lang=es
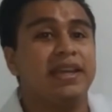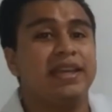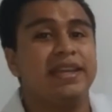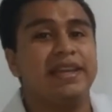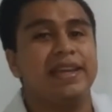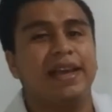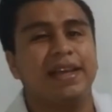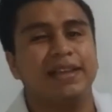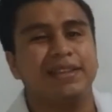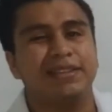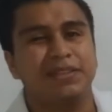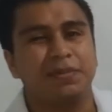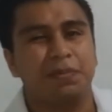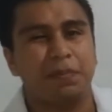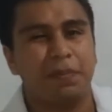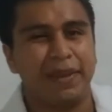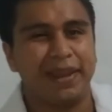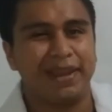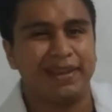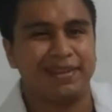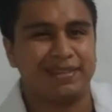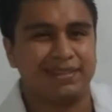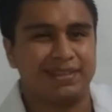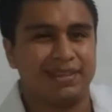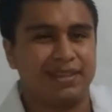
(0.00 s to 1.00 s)
y
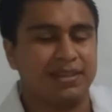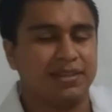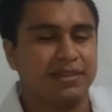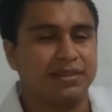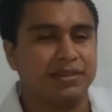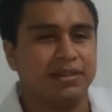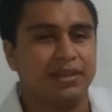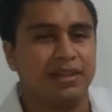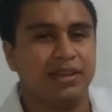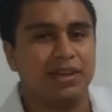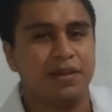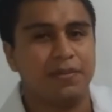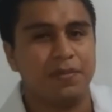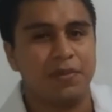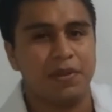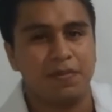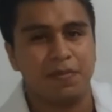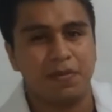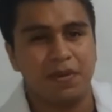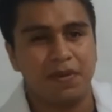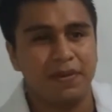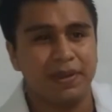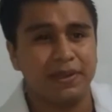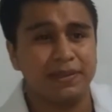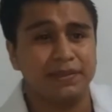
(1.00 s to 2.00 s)
espesa a la
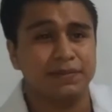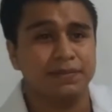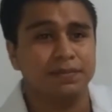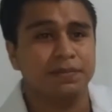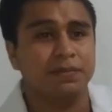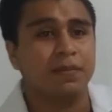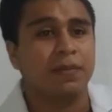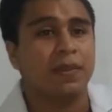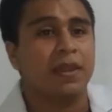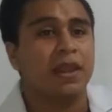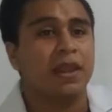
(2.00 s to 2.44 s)
misma vez.